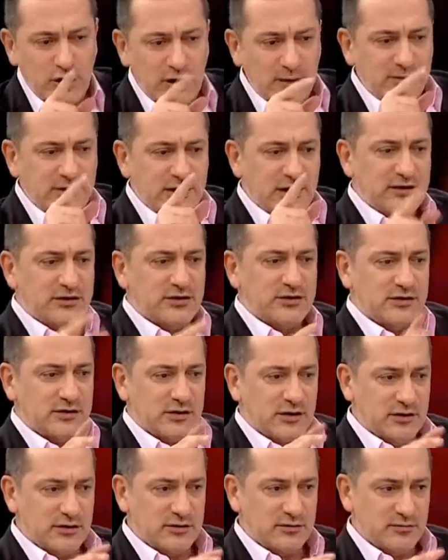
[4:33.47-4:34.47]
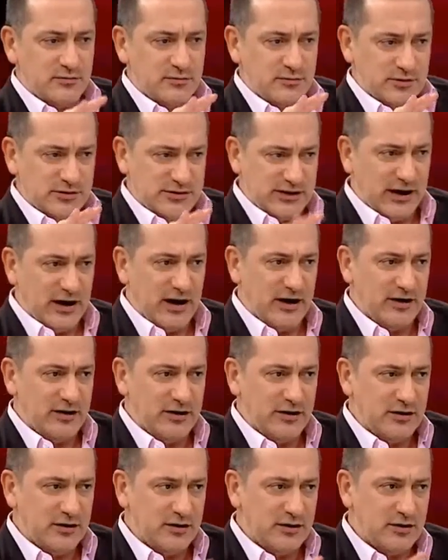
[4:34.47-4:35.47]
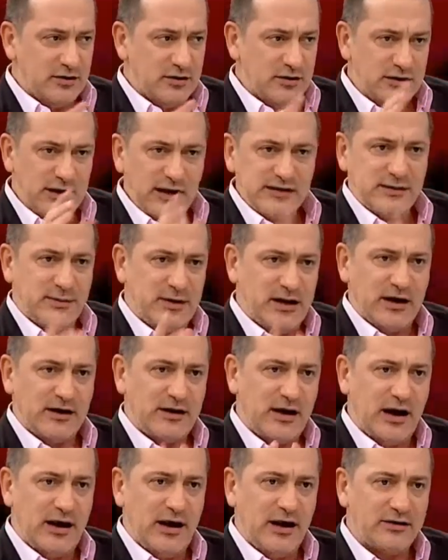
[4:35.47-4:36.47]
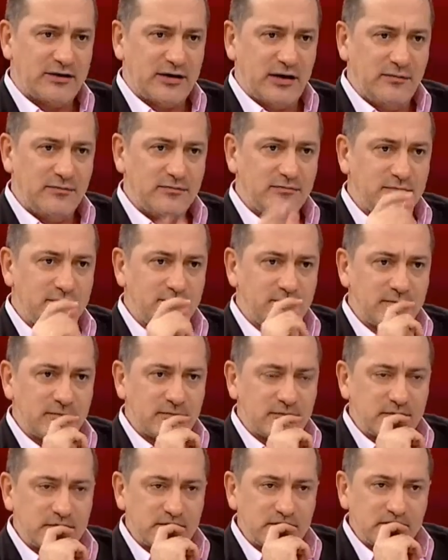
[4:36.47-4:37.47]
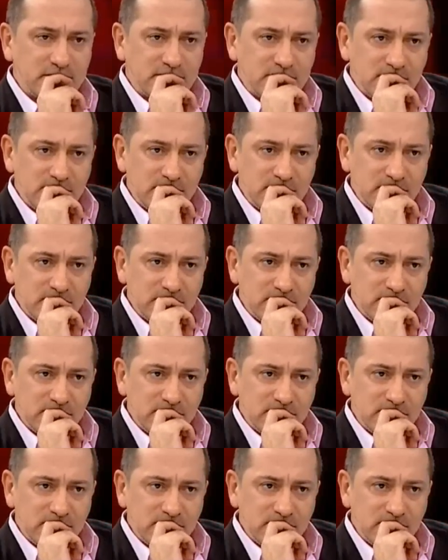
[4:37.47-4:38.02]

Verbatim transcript: dönemde saray ne zamana kadar ayakta? Efendim saray